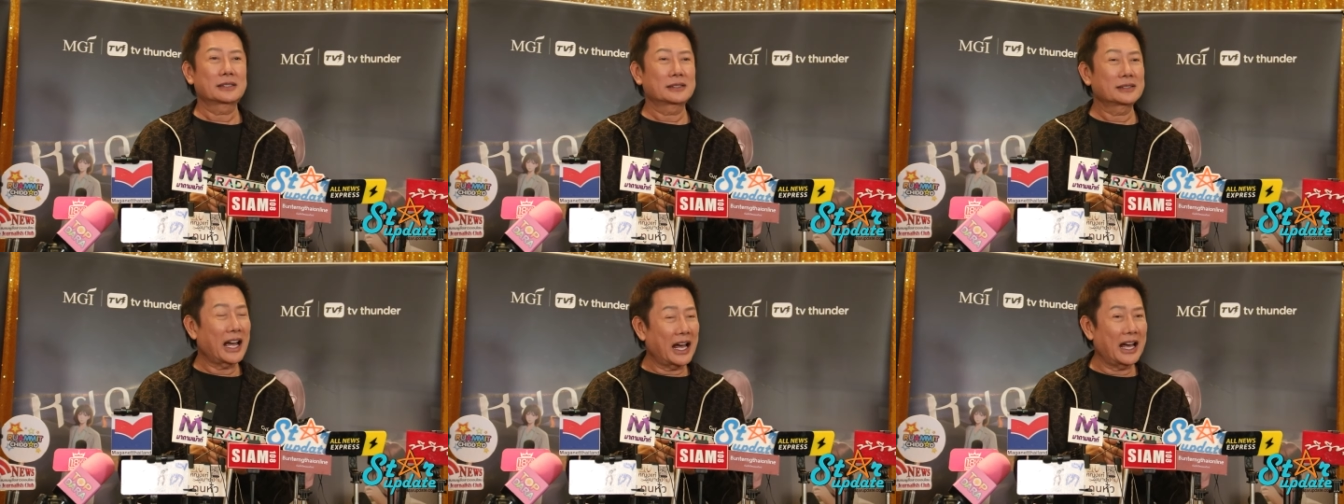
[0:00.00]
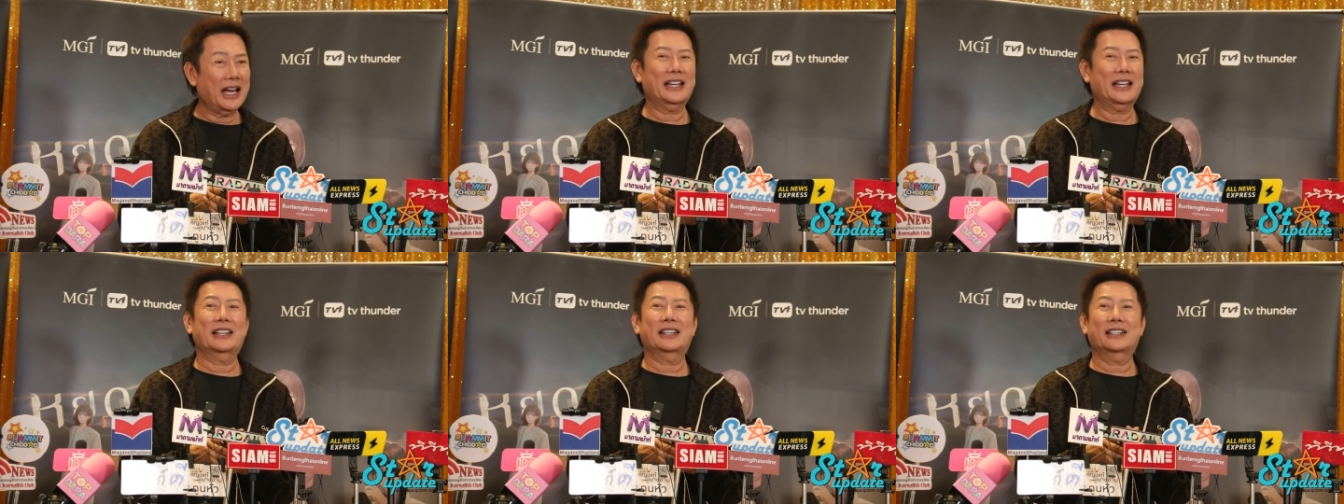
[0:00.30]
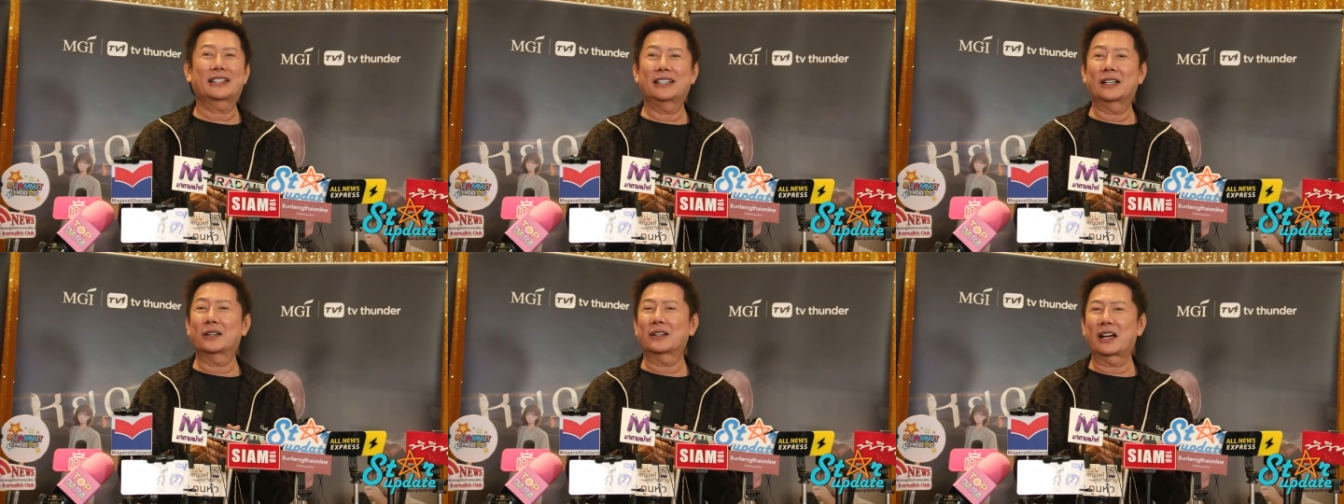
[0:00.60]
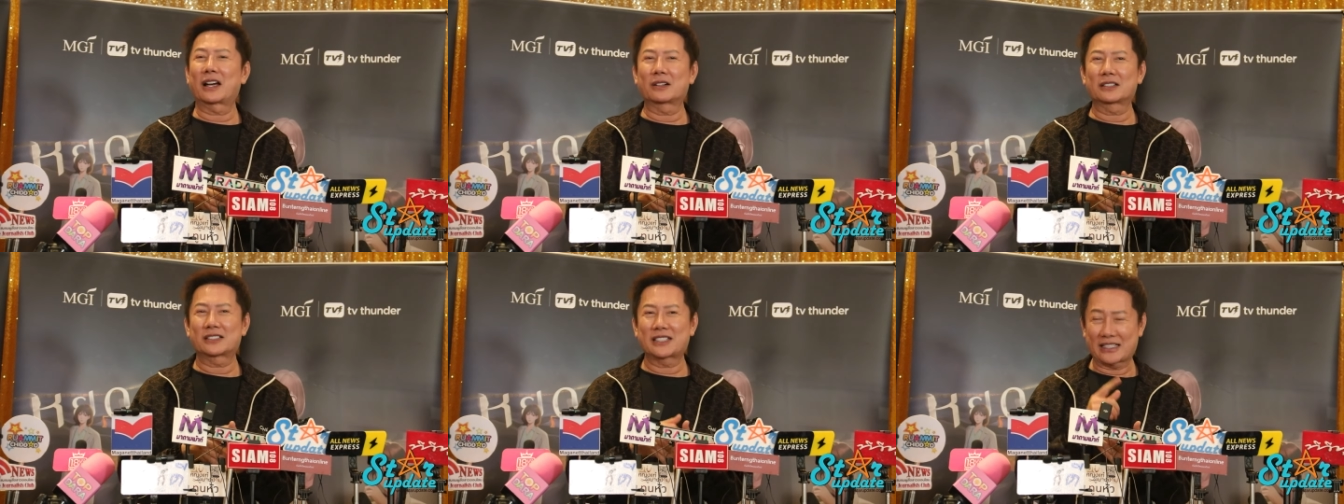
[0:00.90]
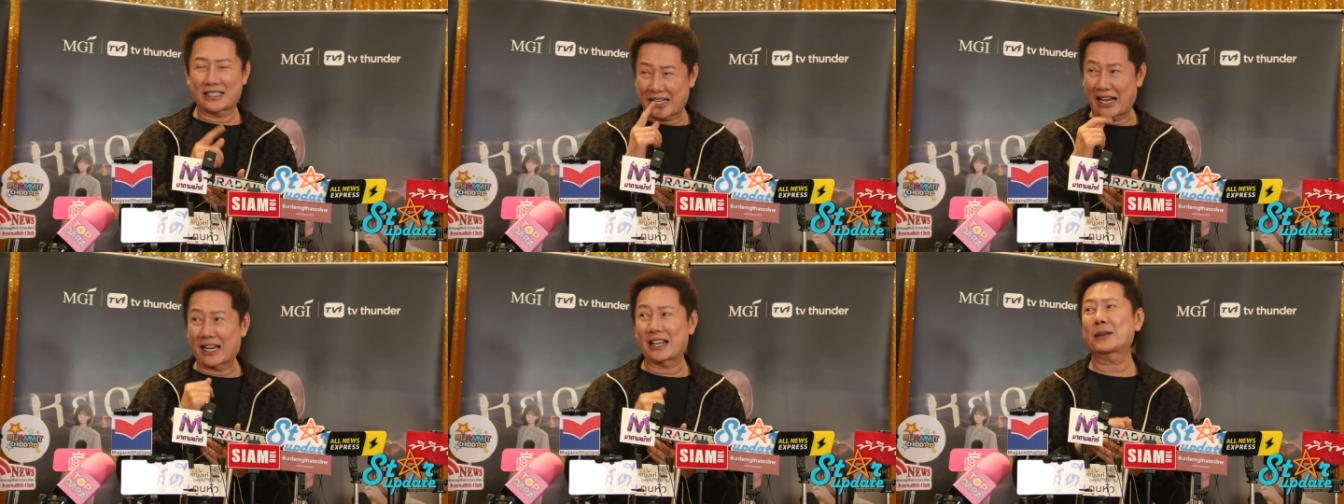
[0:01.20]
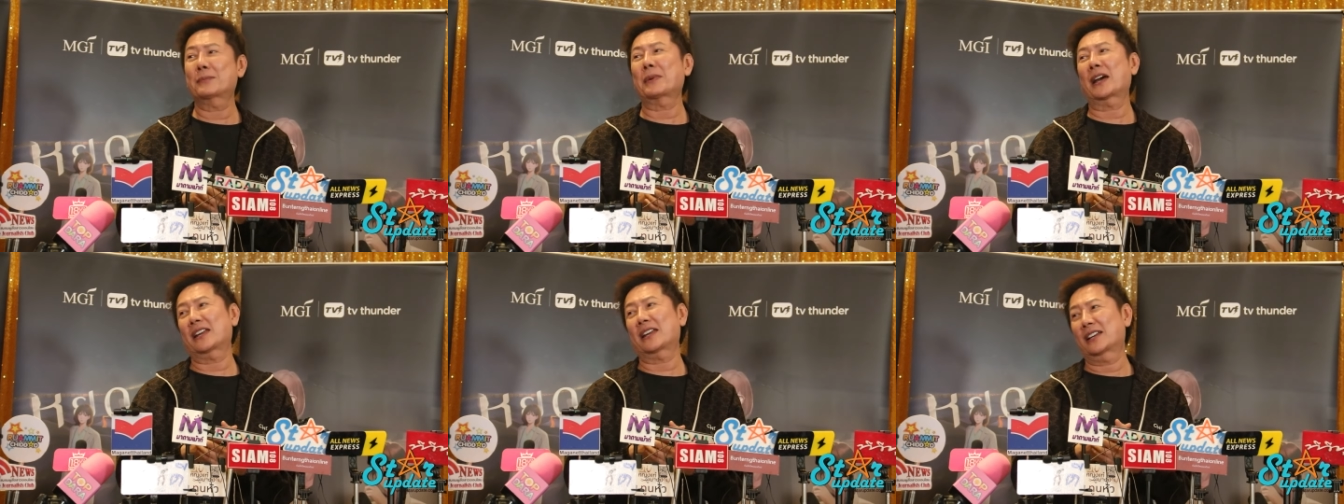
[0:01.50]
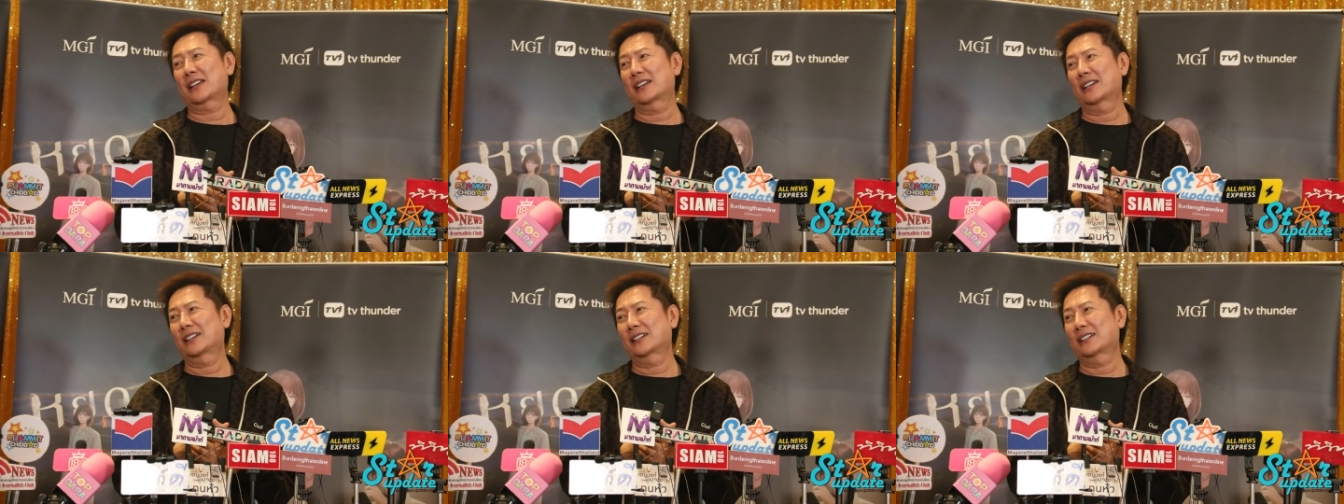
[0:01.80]
ได้เดี๋ยวเราจัดการให้ใหม่
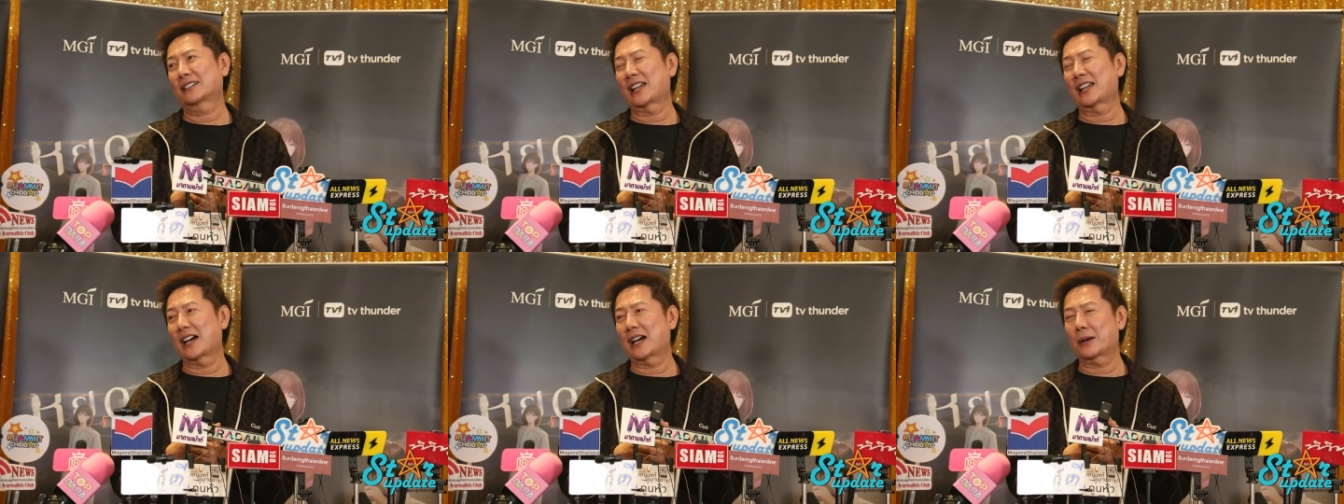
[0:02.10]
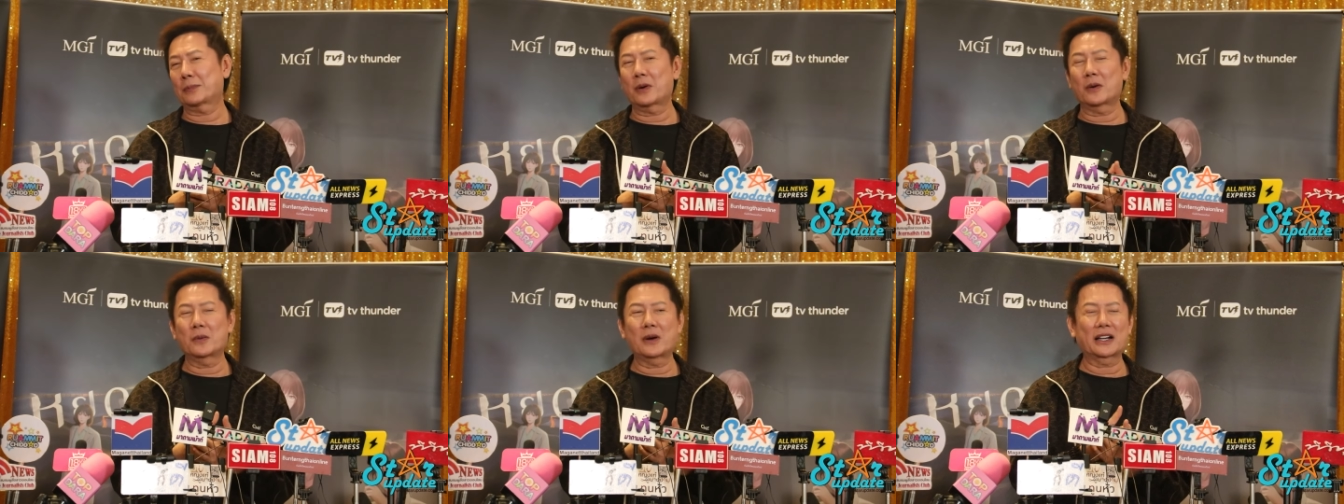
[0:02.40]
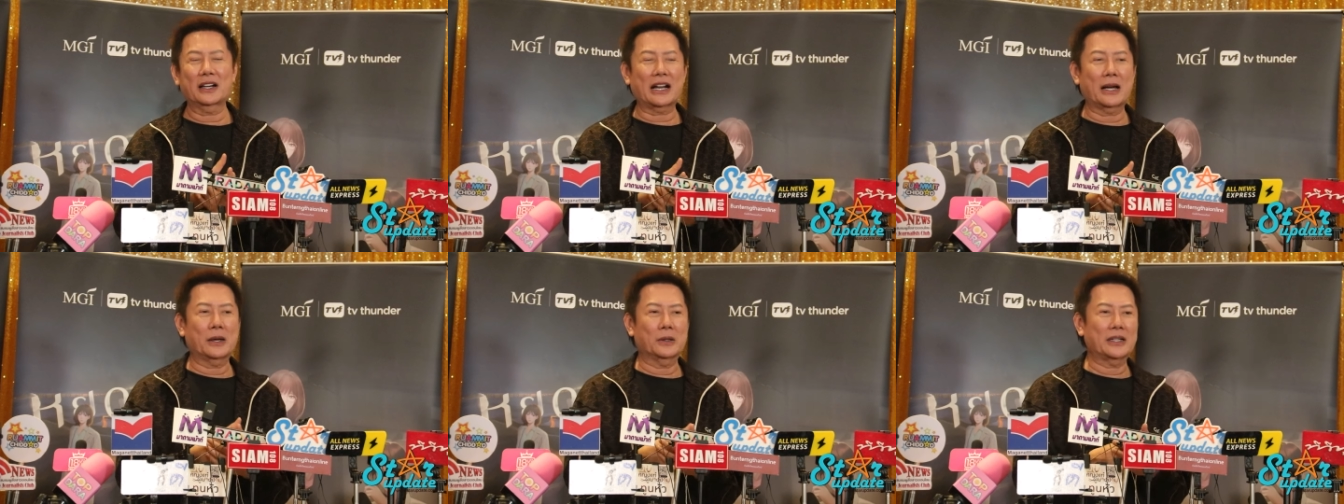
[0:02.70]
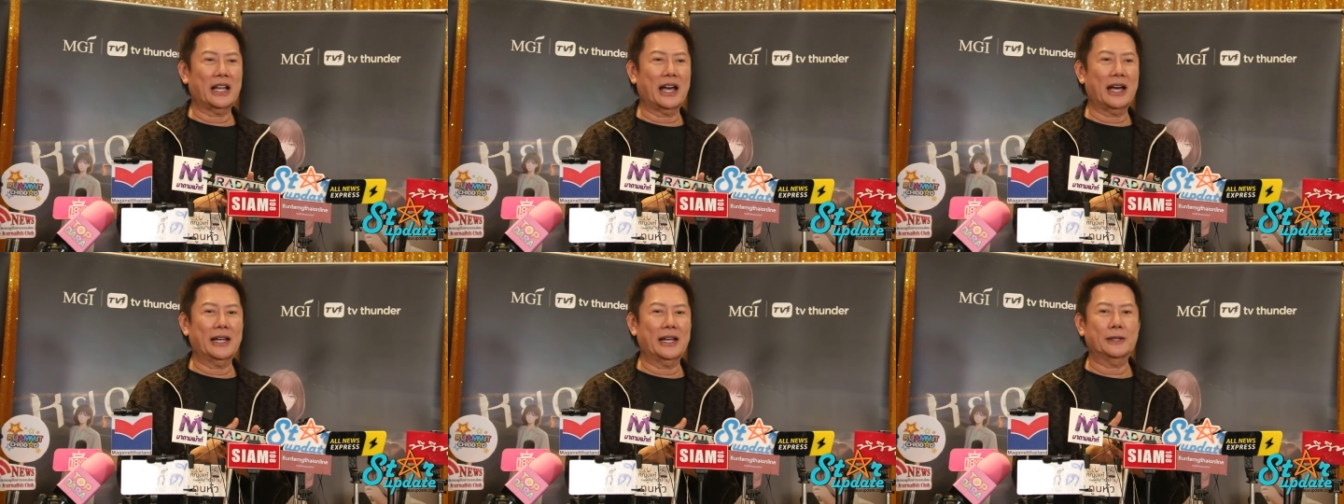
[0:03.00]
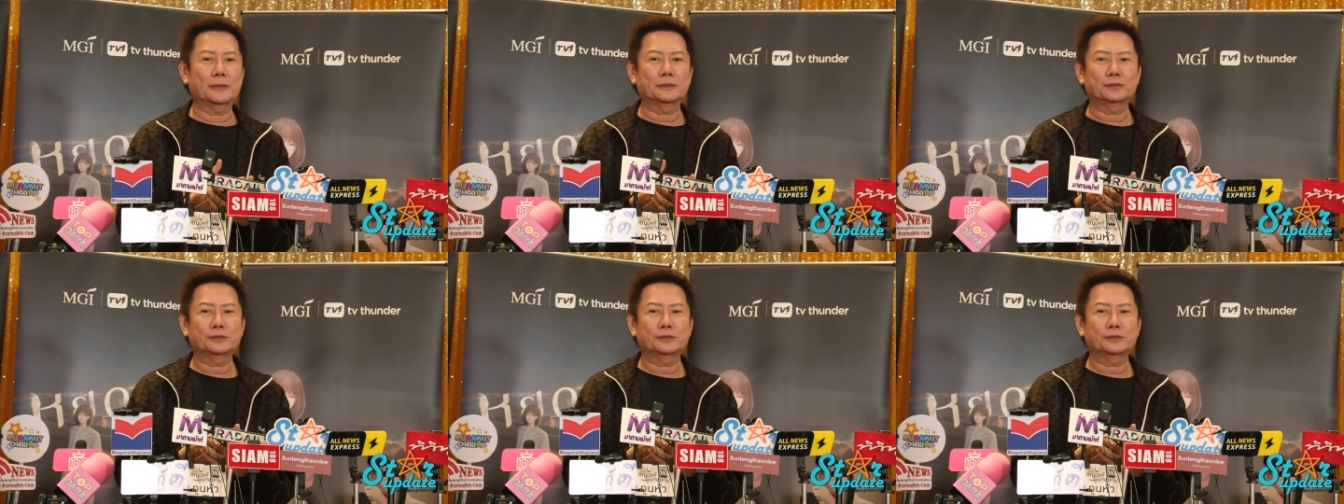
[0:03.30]
นะเพราะว่าเราได้